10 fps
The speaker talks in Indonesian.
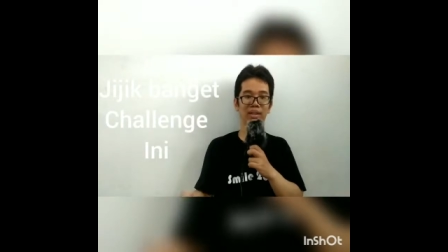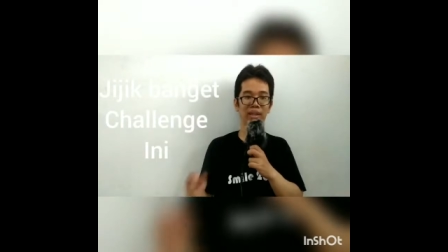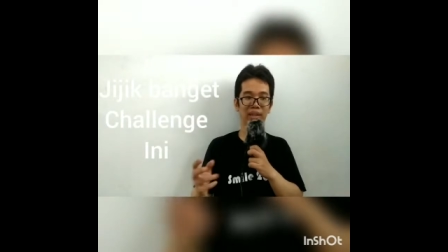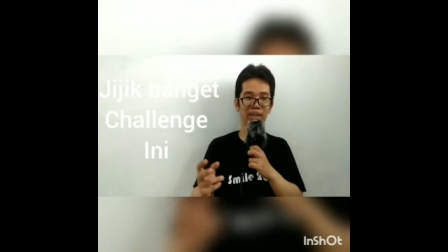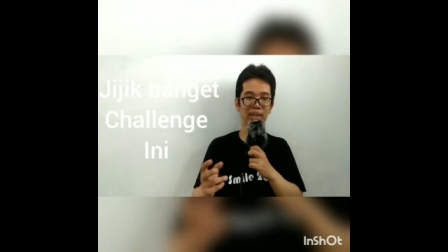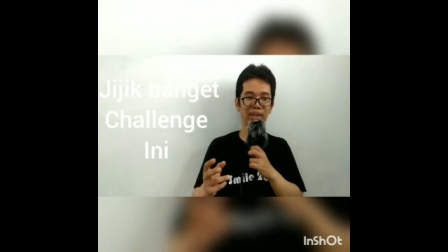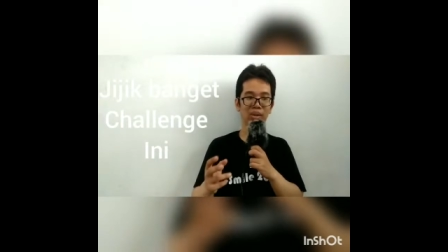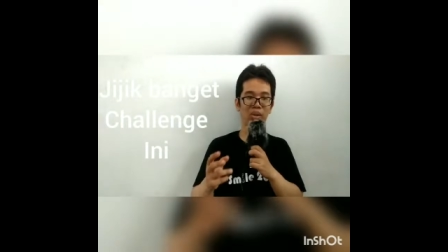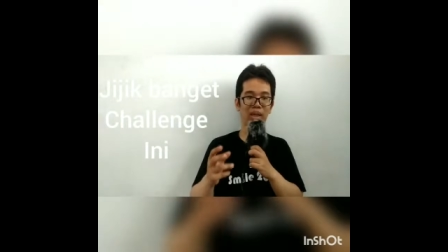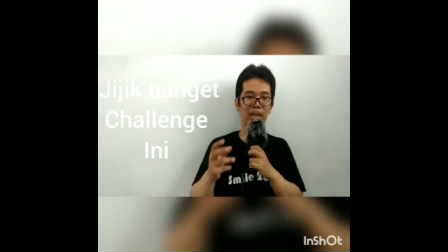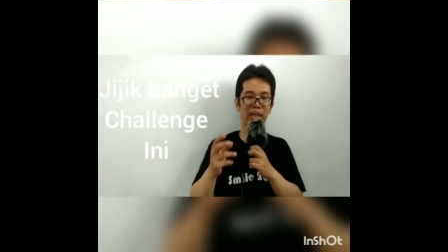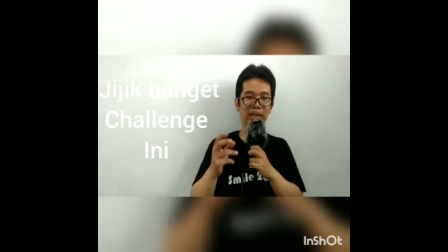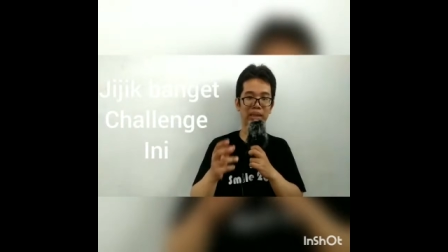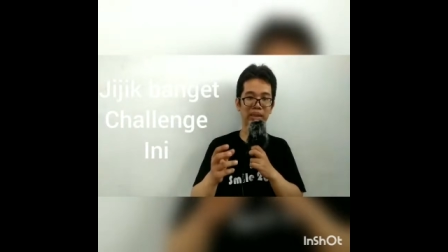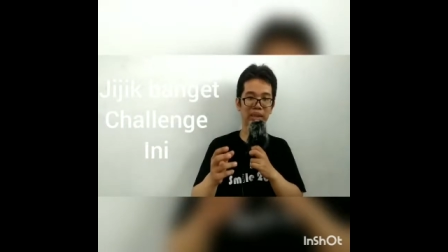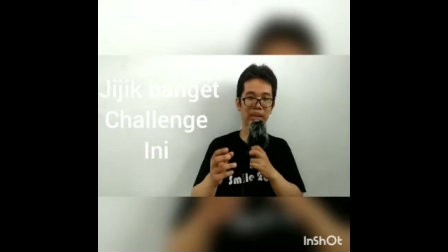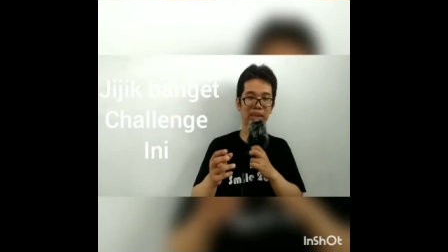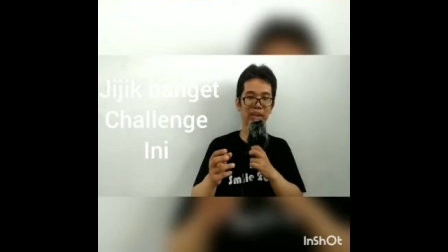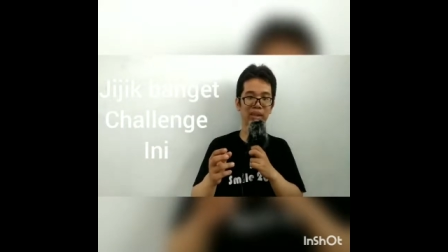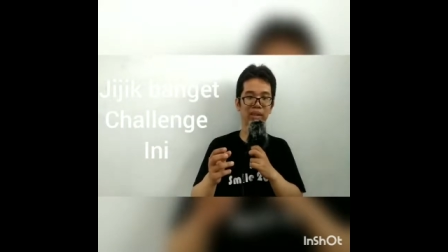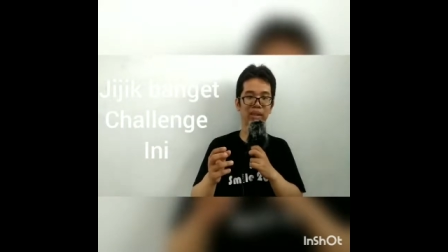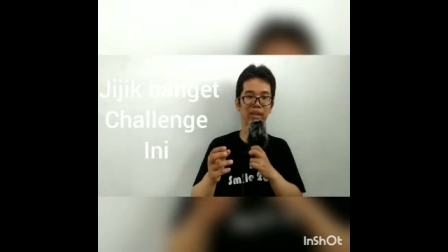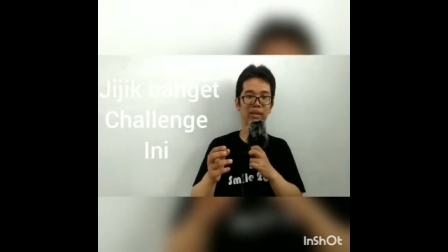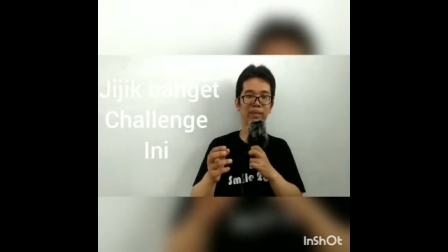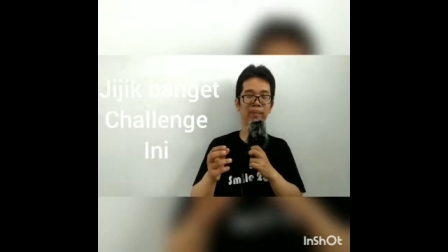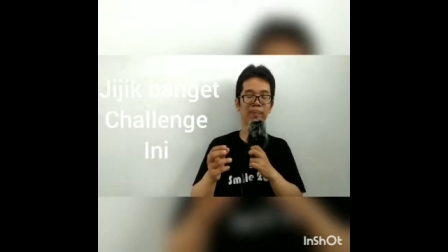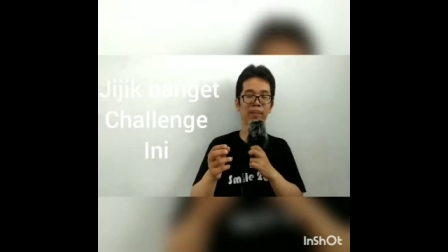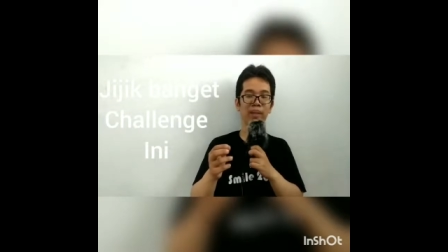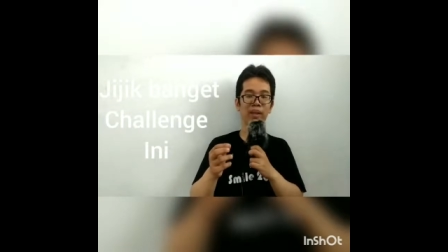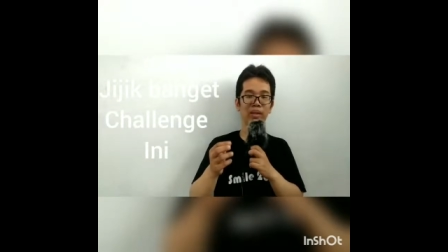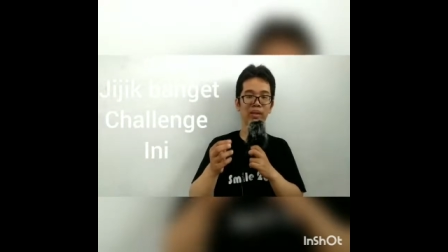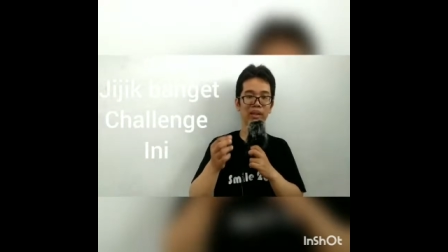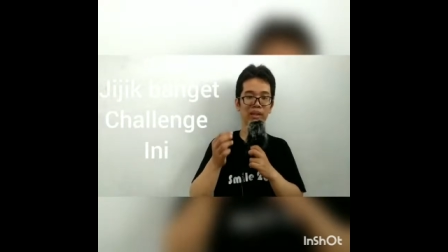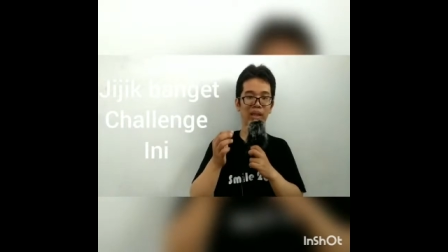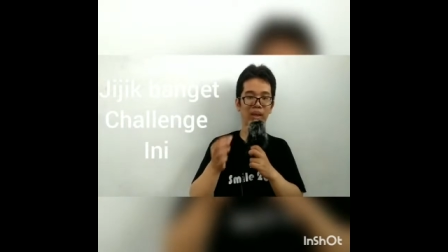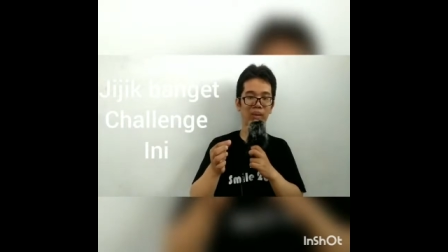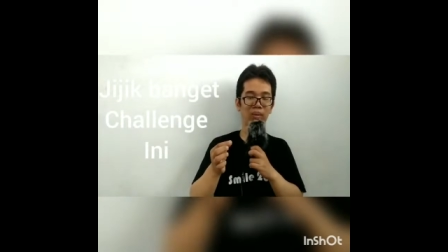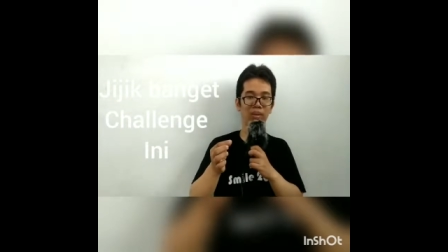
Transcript: ini seorang anak kecil dia taruh